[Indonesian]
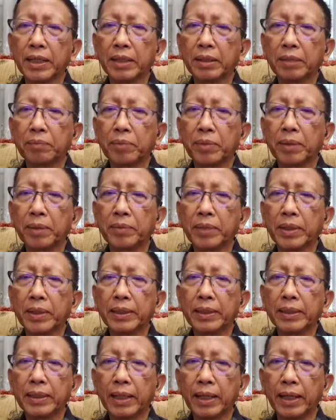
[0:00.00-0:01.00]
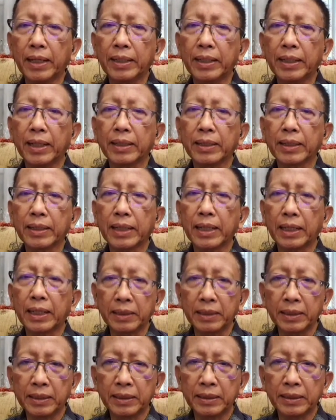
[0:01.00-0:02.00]
oleh pemerintah dan
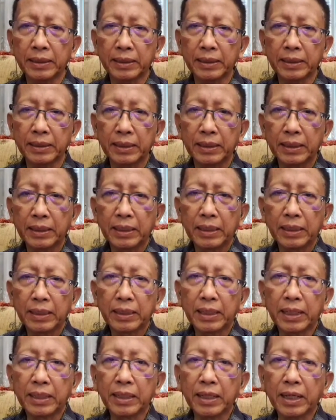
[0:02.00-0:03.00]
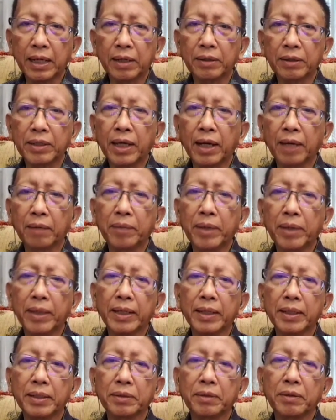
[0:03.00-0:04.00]
gratis. Mm-hmm. Jadi kalau yang
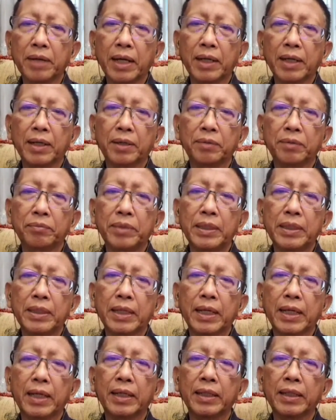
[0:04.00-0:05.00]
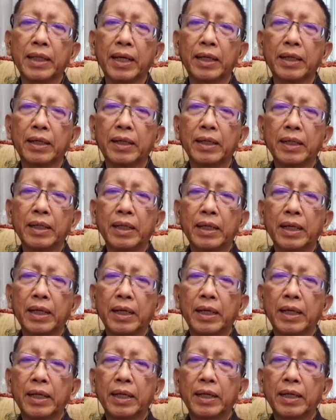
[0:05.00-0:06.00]
bayar itu kalau misalnya
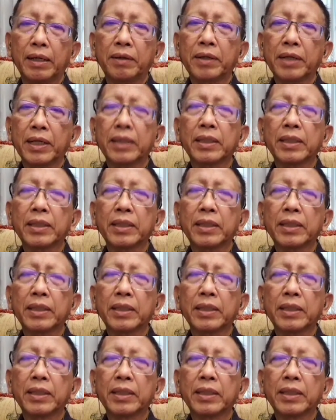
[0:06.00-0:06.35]
eh,